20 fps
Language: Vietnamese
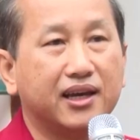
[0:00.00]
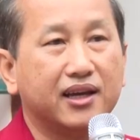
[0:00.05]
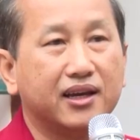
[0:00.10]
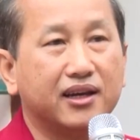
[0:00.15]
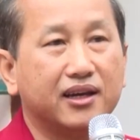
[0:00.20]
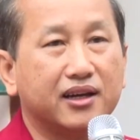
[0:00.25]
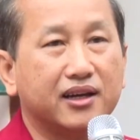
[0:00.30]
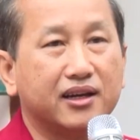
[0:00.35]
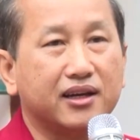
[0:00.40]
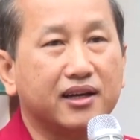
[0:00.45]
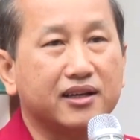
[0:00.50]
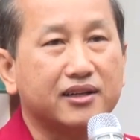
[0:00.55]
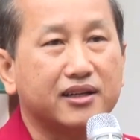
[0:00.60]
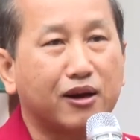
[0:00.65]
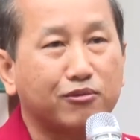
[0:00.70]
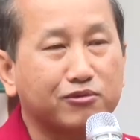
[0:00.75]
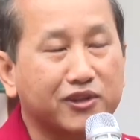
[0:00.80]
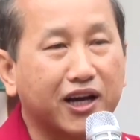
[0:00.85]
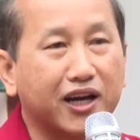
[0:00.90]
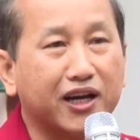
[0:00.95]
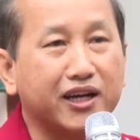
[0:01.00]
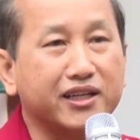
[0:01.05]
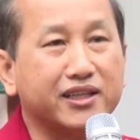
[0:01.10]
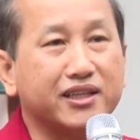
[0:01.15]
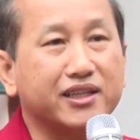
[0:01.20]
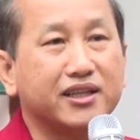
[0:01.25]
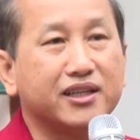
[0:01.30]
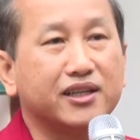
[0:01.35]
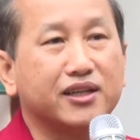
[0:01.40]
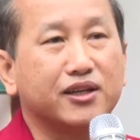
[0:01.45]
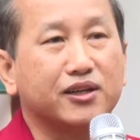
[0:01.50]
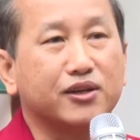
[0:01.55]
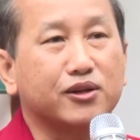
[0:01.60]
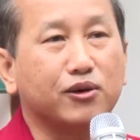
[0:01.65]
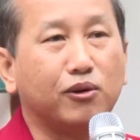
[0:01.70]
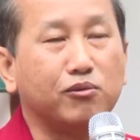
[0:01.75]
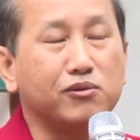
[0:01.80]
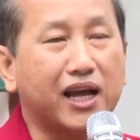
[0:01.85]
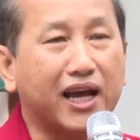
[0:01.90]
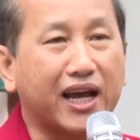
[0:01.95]
vụ công tác dân tộc địa phương phối
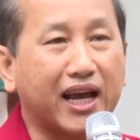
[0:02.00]
hợp với